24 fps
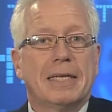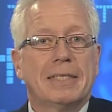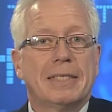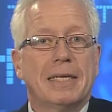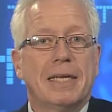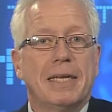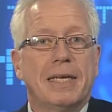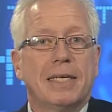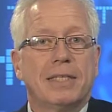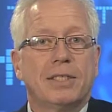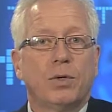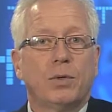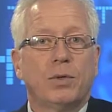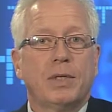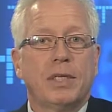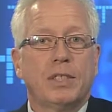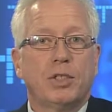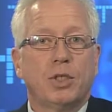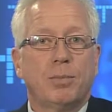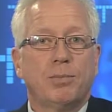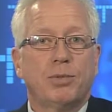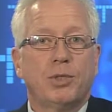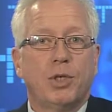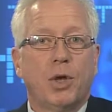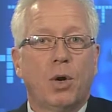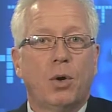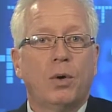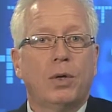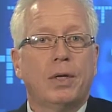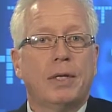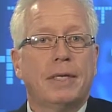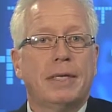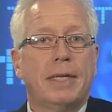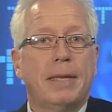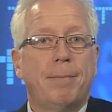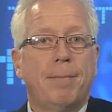sélection des options
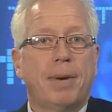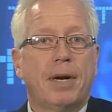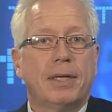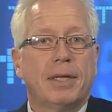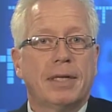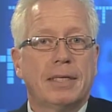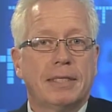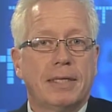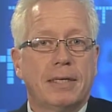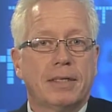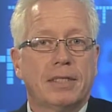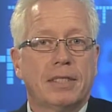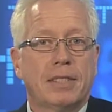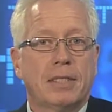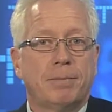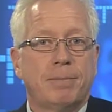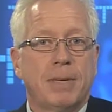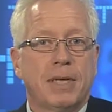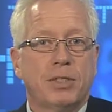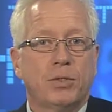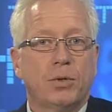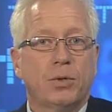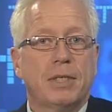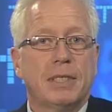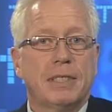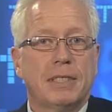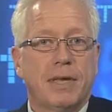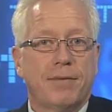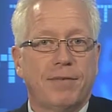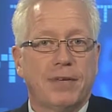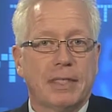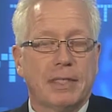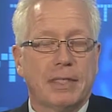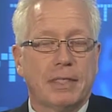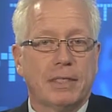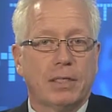dépend des anticipations des
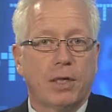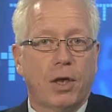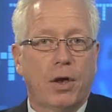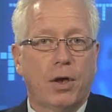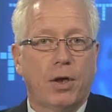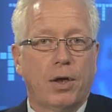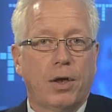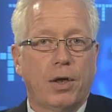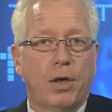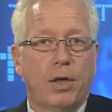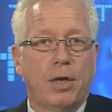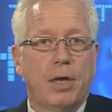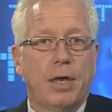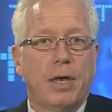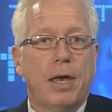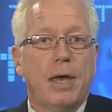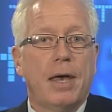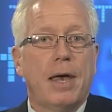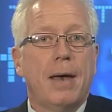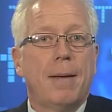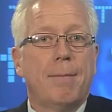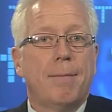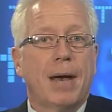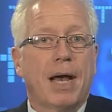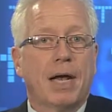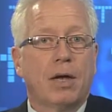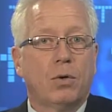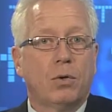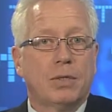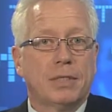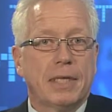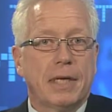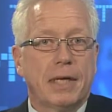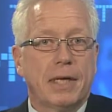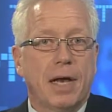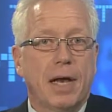investisseurs. Par
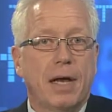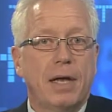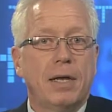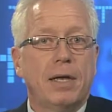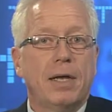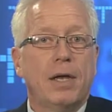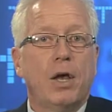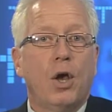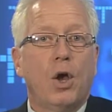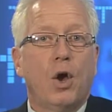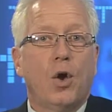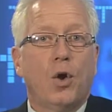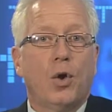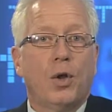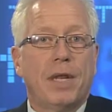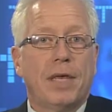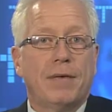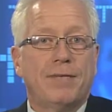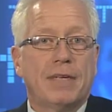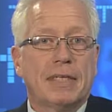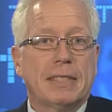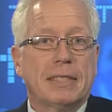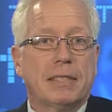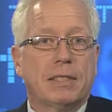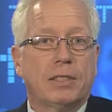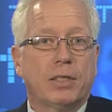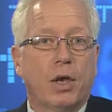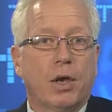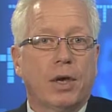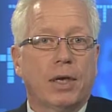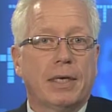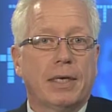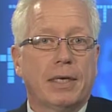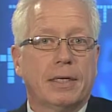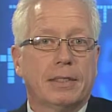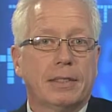conséquent, un
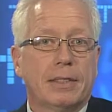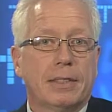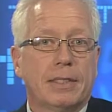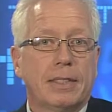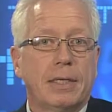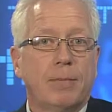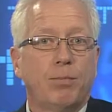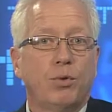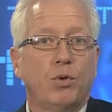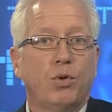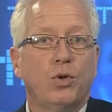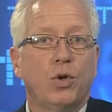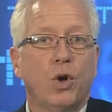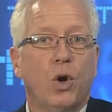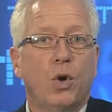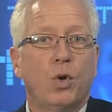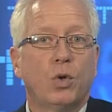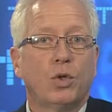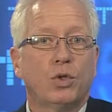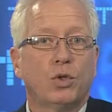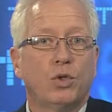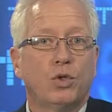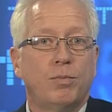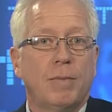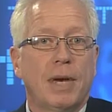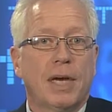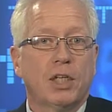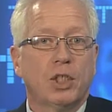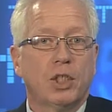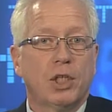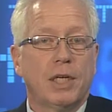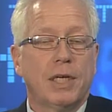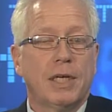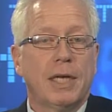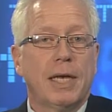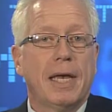investisseur qui anticipe une hausse du
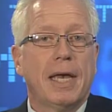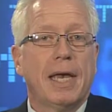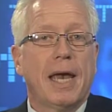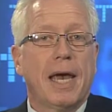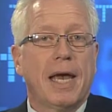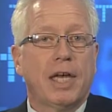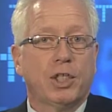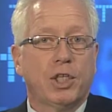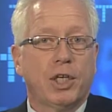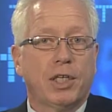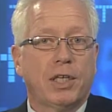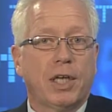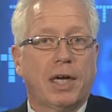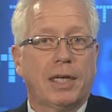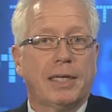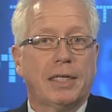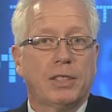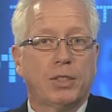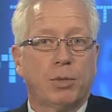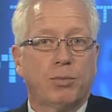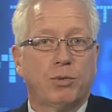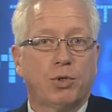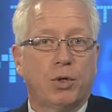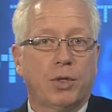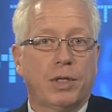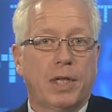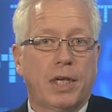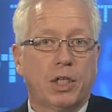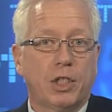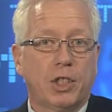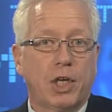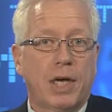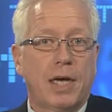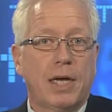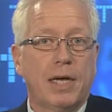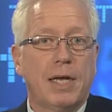marché achètera des options
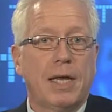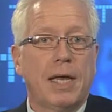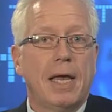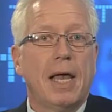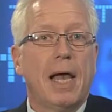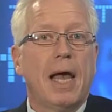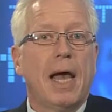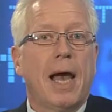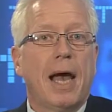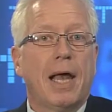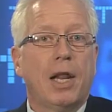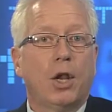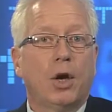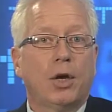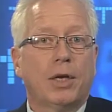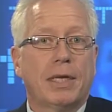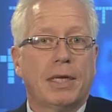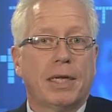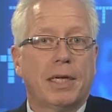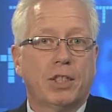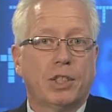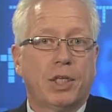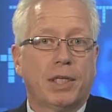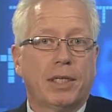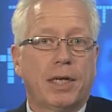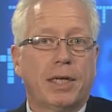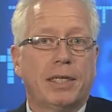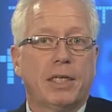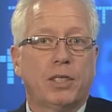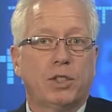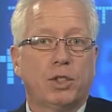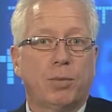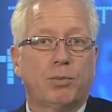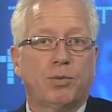d'achat, alors qu'il achètera des